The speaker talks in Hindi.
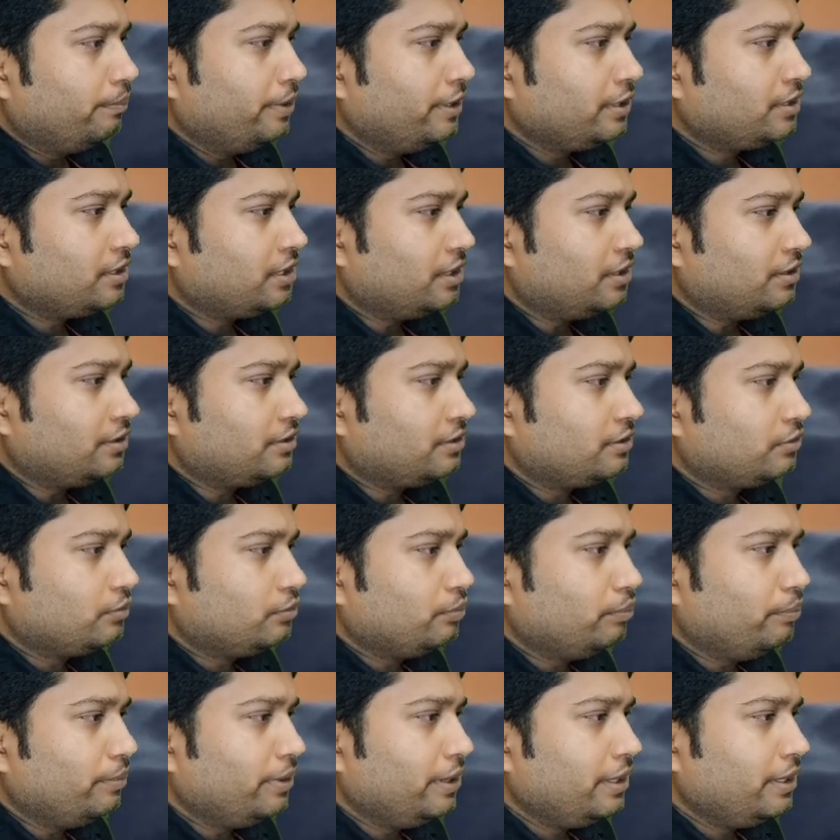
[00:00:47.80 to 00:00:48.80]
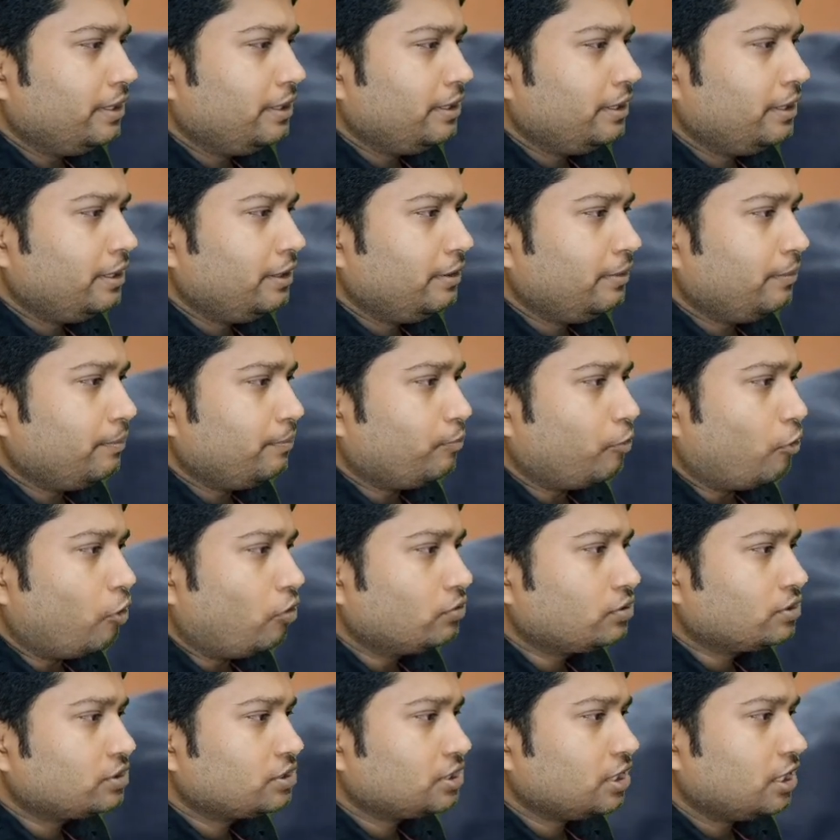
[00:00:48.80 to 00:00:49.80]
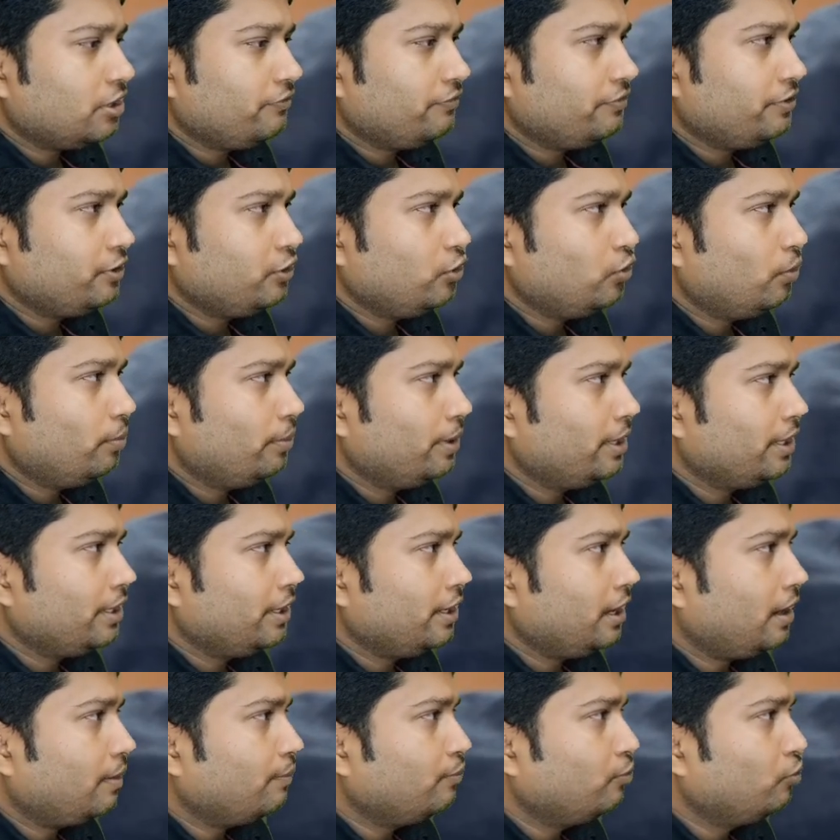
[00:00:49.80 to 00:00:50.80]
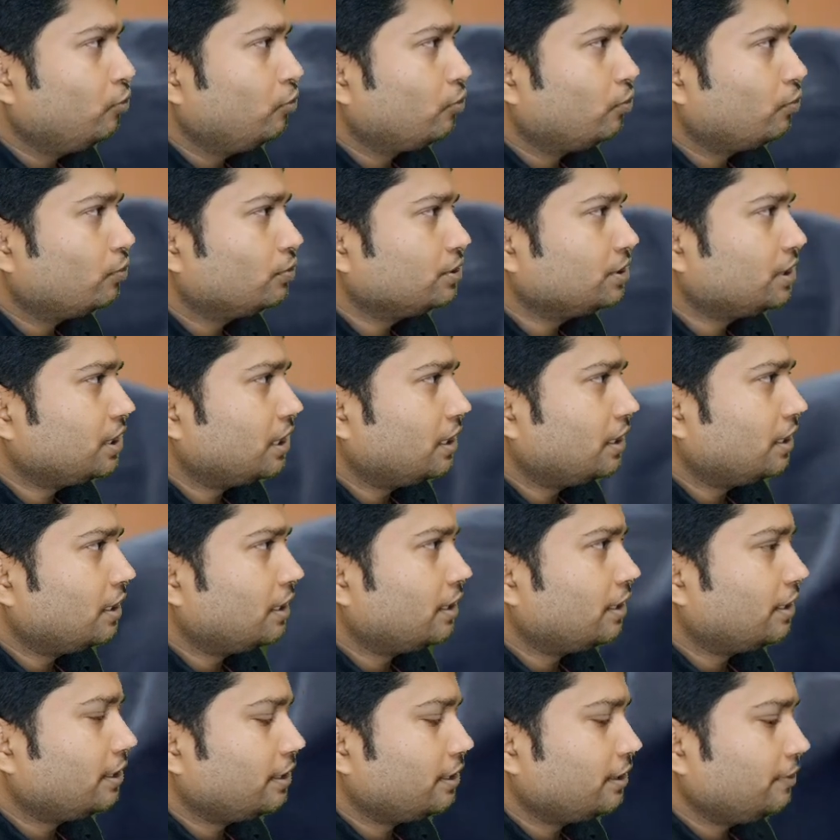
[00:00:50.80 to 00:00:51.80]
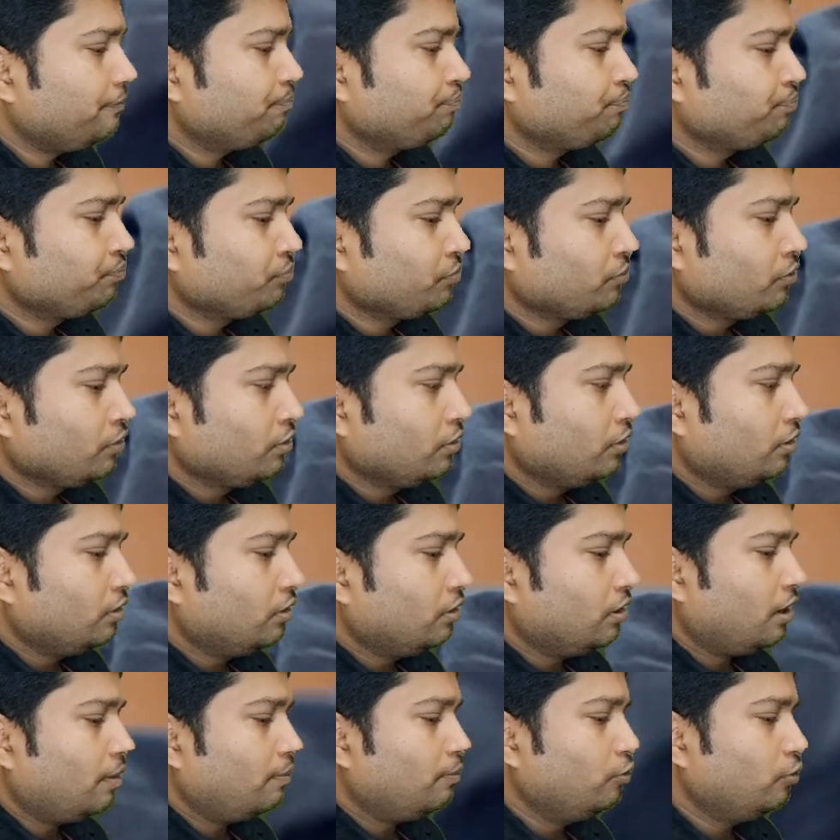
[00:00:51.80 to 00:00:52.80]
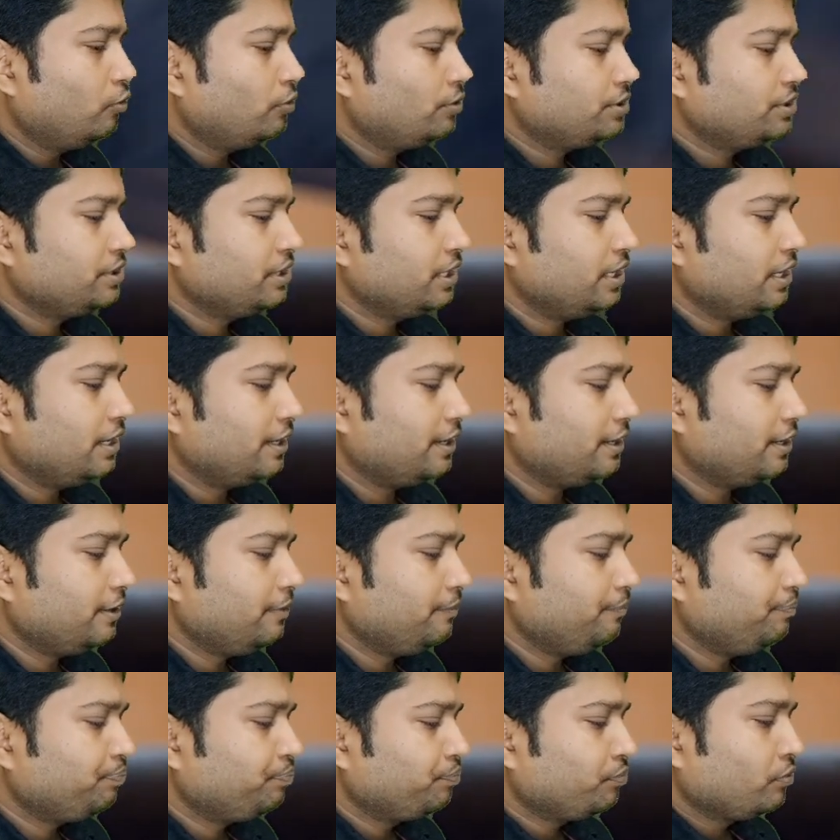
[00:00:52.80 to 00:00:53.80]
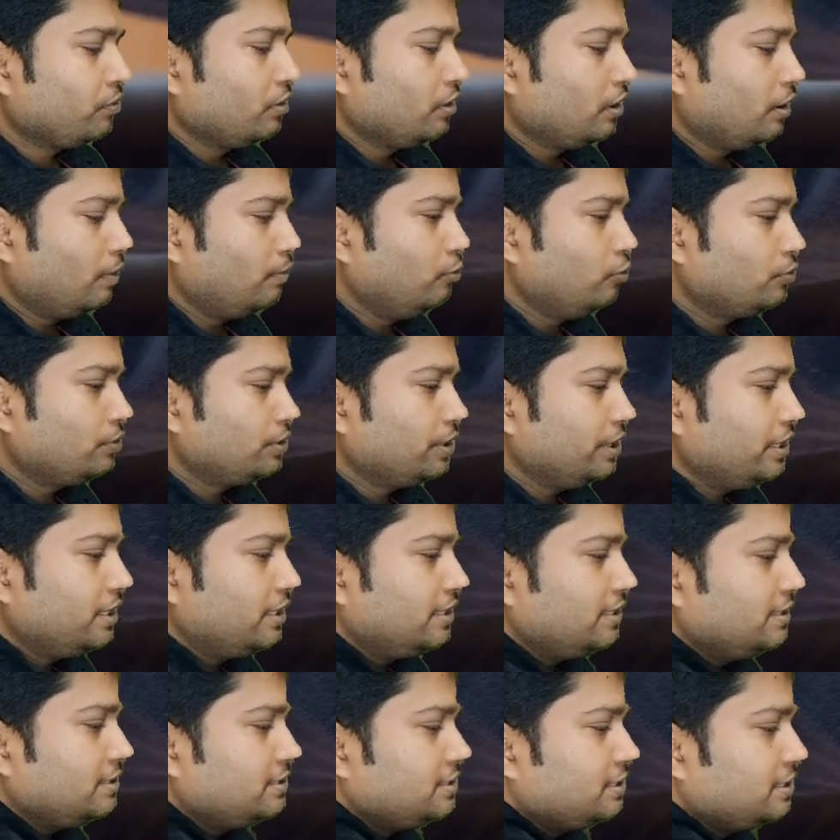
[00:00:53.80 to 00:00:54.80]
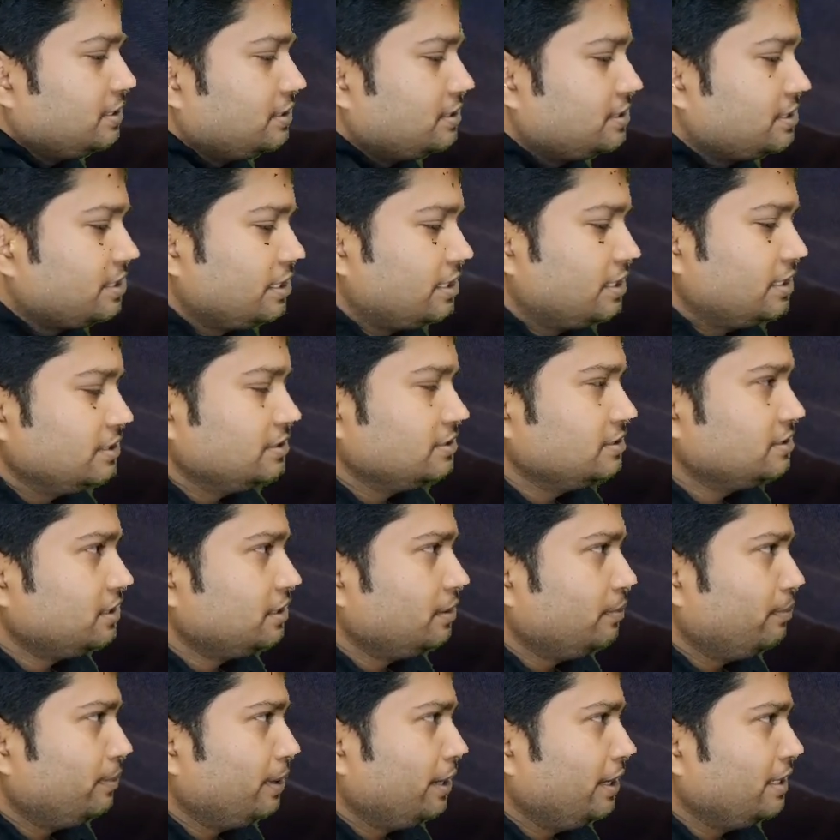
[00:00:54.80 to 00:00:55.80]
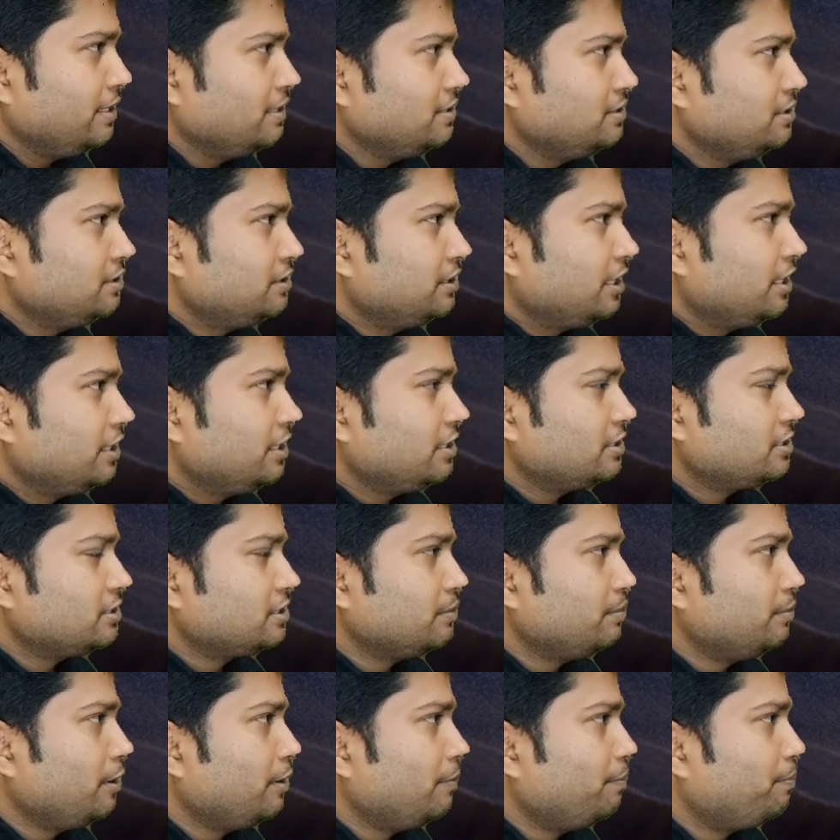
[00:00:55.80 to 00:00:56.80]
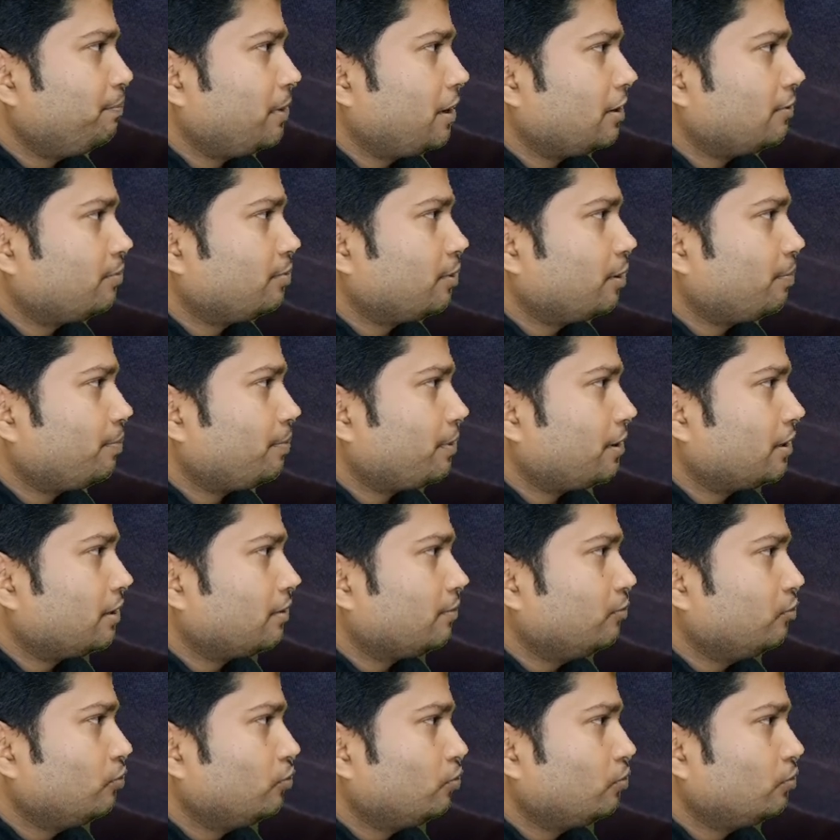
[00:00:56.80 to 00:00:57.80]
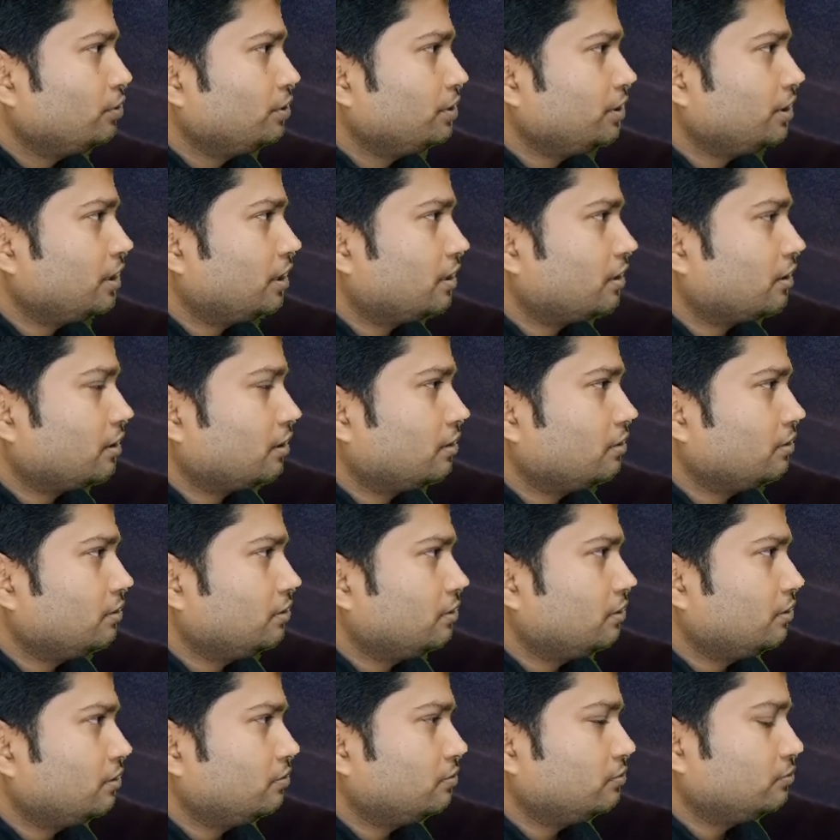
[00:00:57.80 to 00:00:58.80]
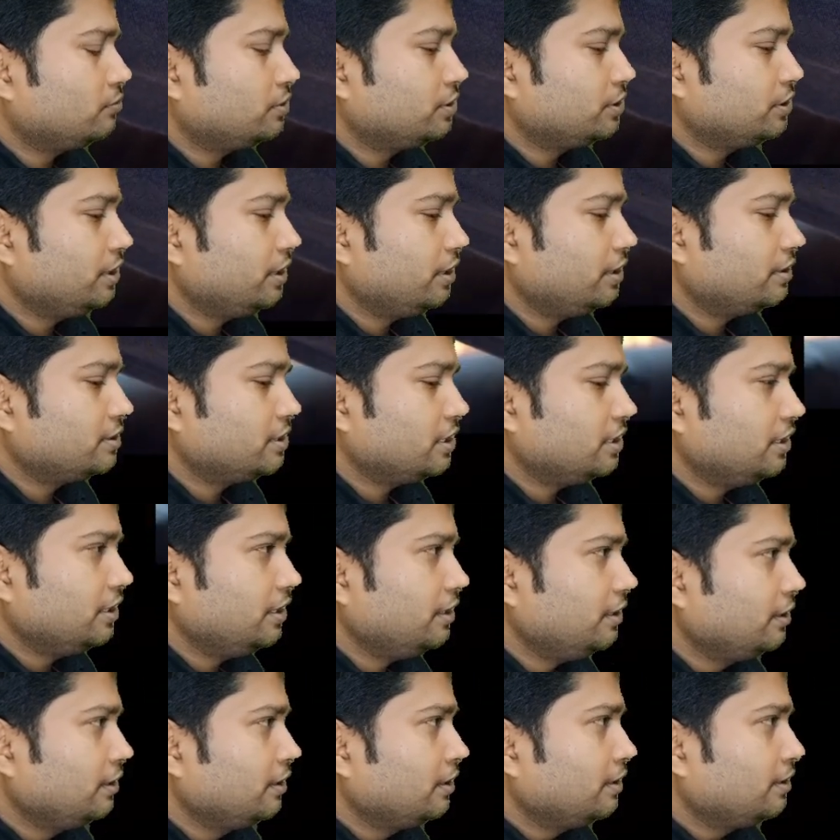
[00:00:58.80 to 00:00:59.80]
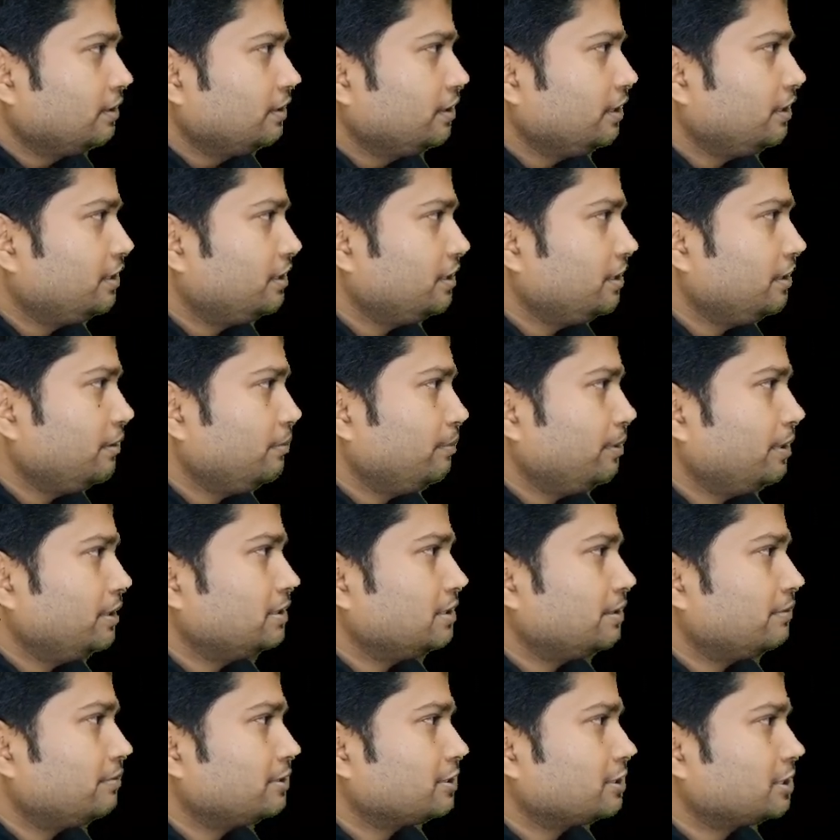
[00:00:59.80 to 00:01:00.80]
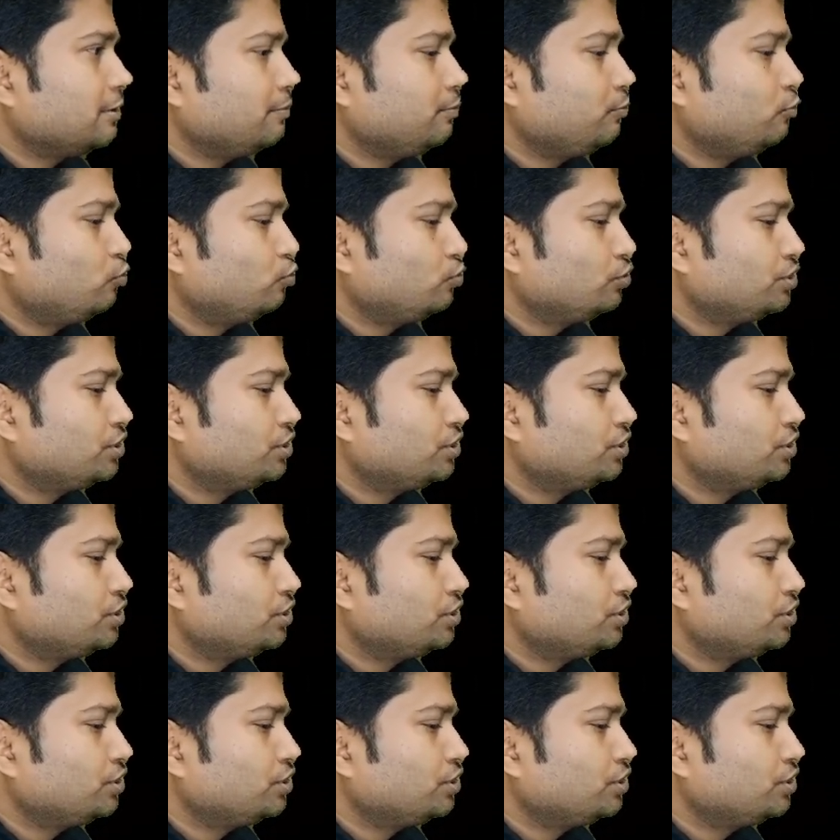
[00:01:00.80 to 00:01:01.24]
मेथड मैंने बहुत सारे वीडियो मैंने आप लोगों को दिखाया है अपलोड किया है आप लोग देख लीजिए सीख लीजिए मैं इजी तरीके से मैं पार्ट बाई पार्ट आप लोगों को दिखा रहा हूँ ठीक है चलिए देखिए मैं जावास्क्रिप्ट